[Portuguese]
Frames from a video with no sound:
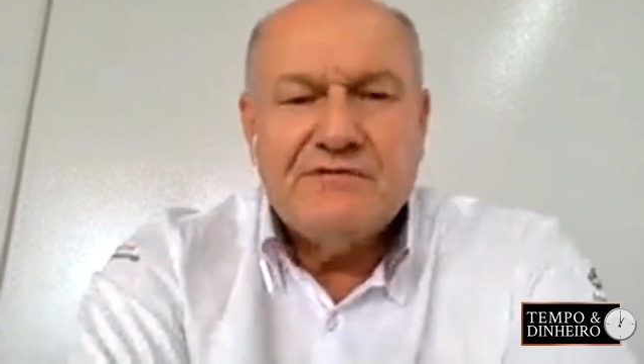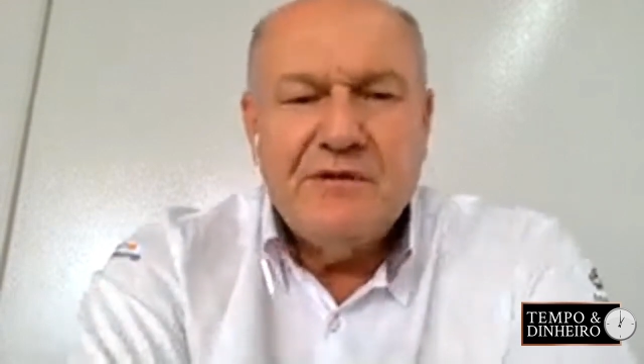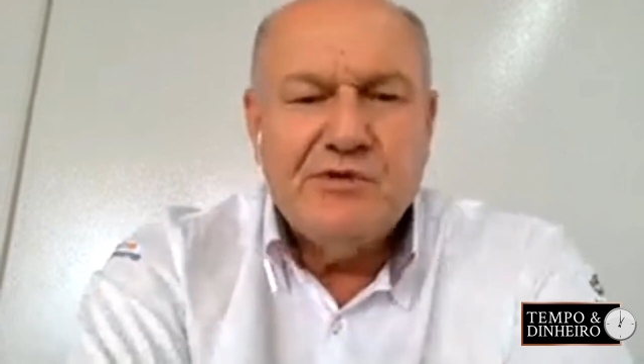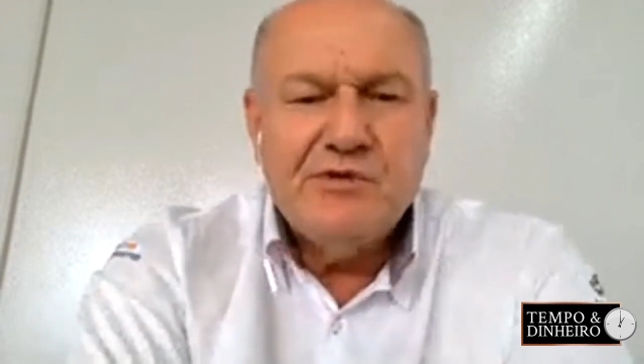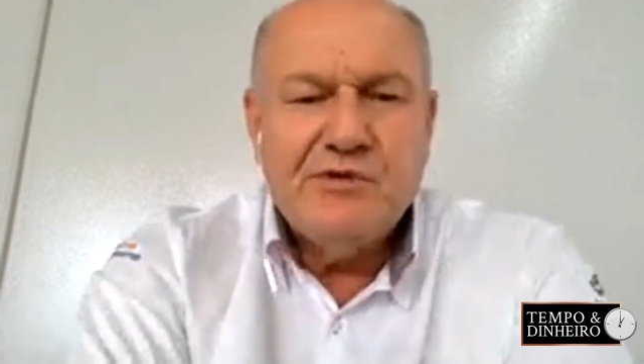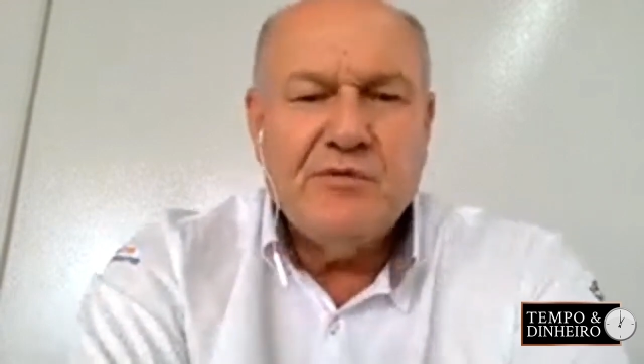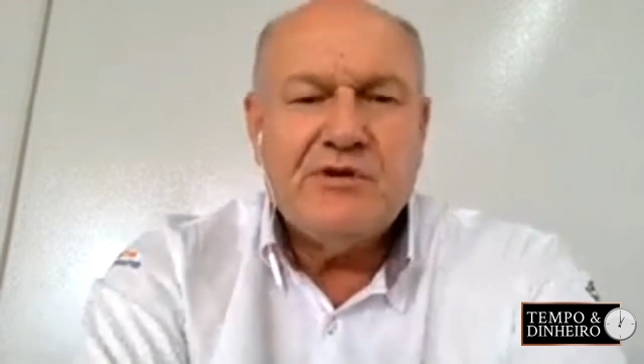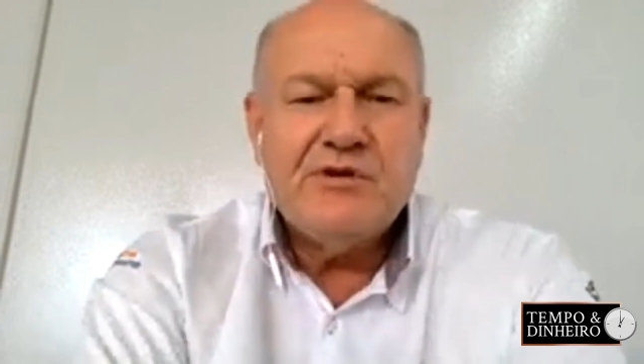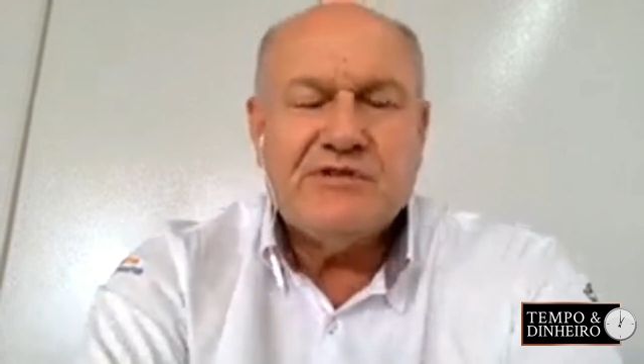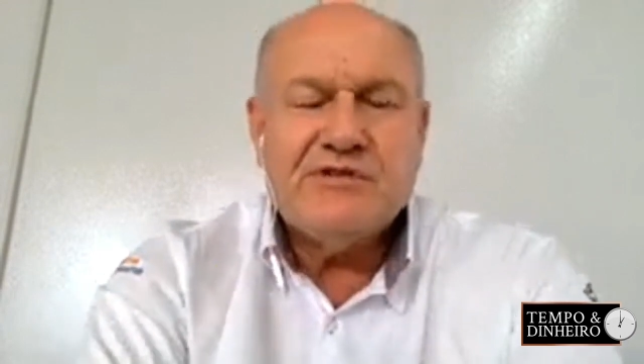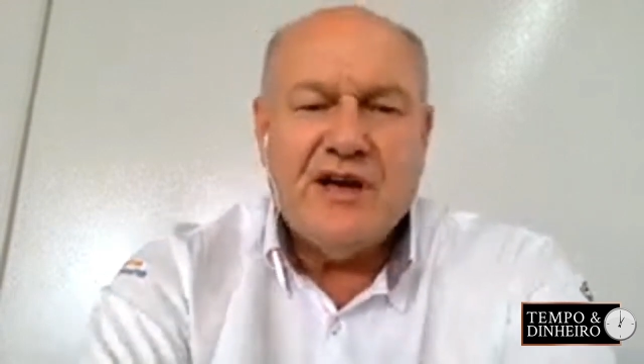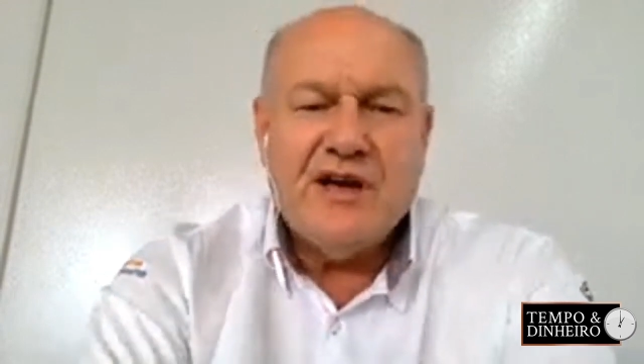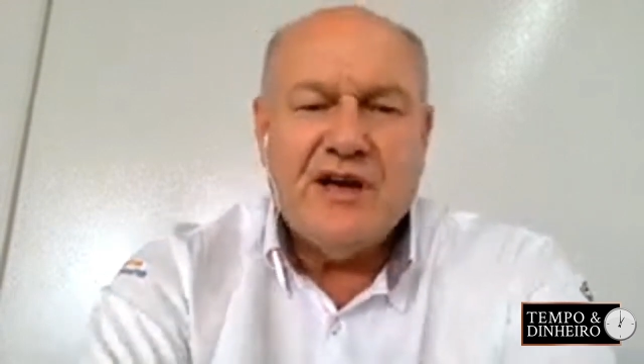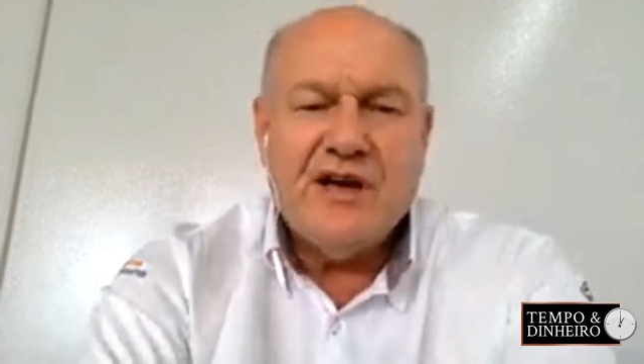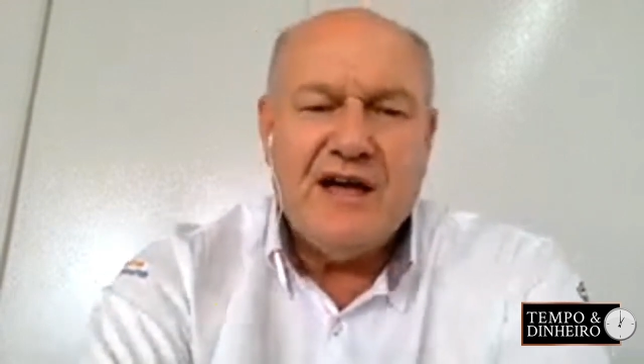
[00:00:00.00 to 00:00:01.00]
Então tem
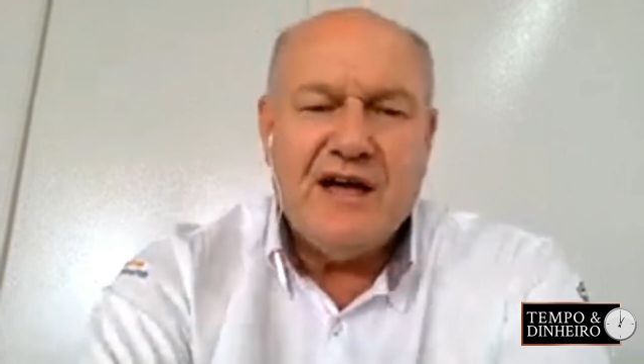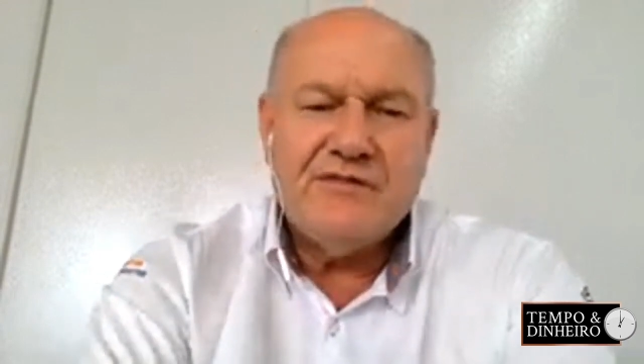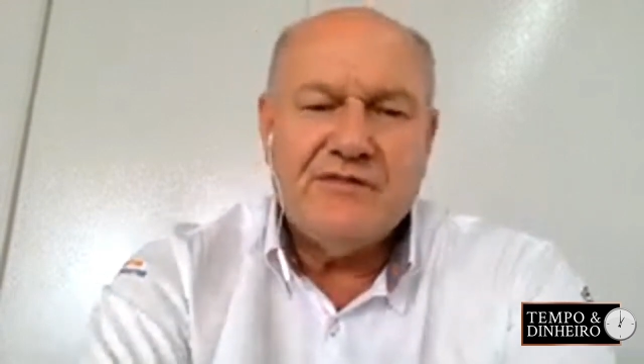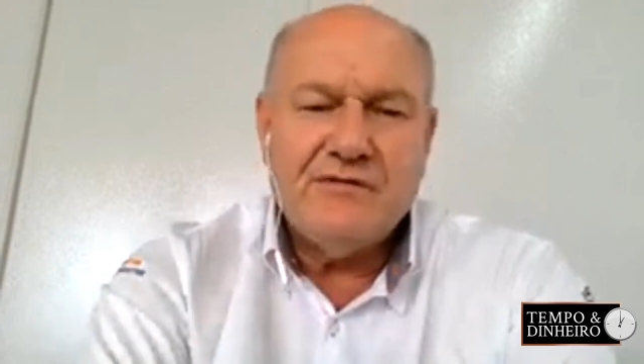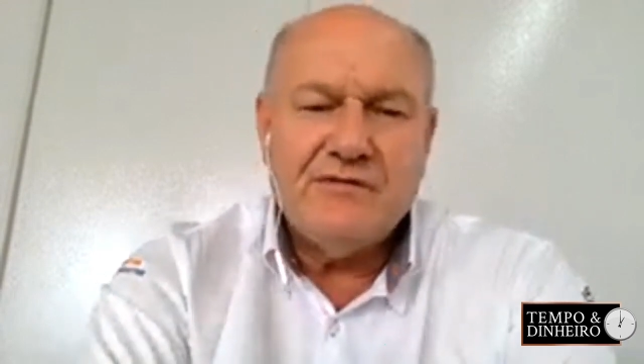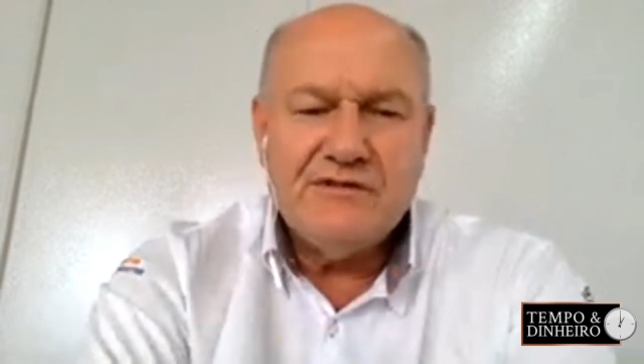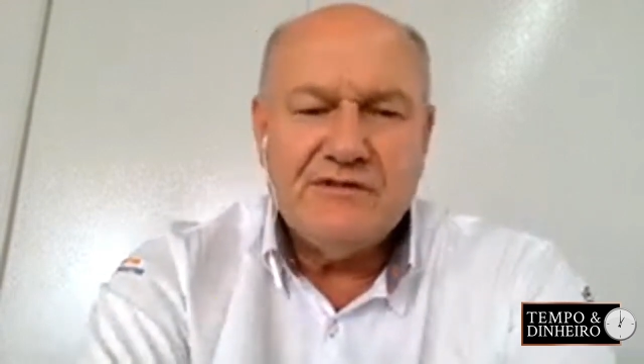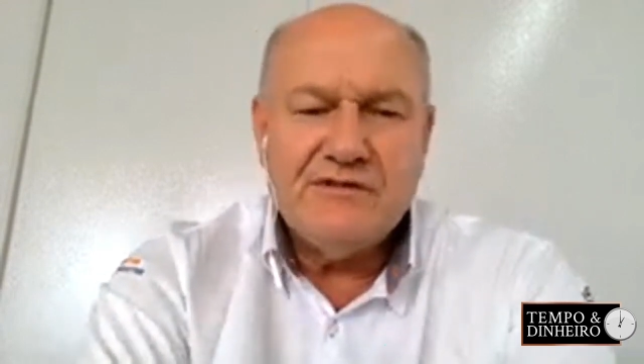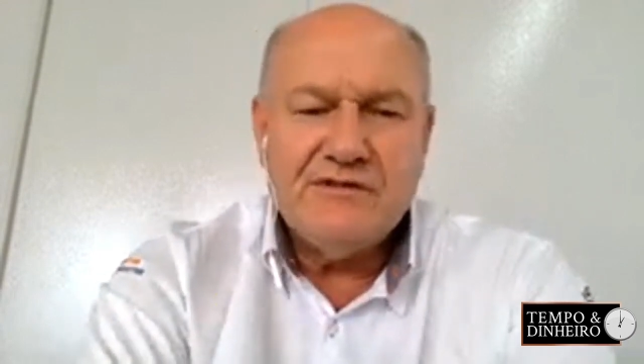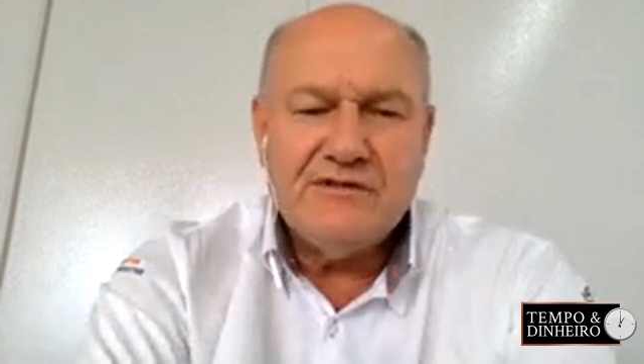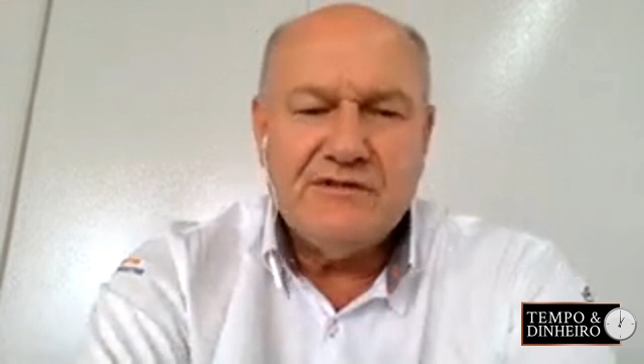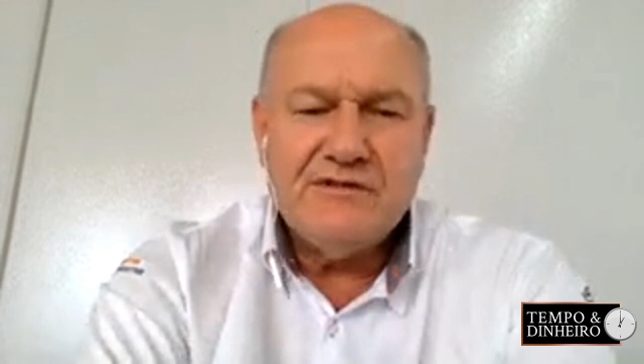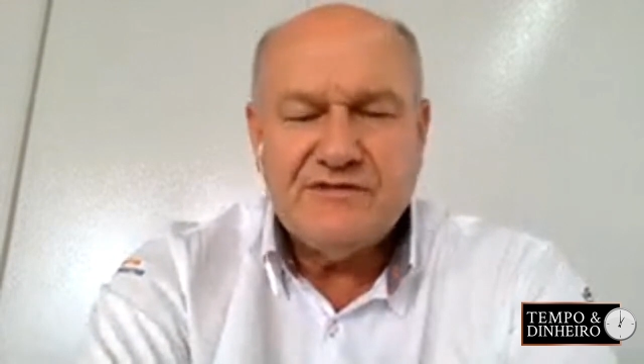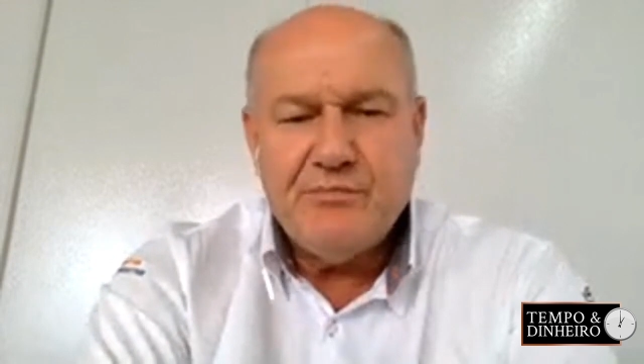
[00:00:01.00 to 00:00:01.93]
muito brotado. É.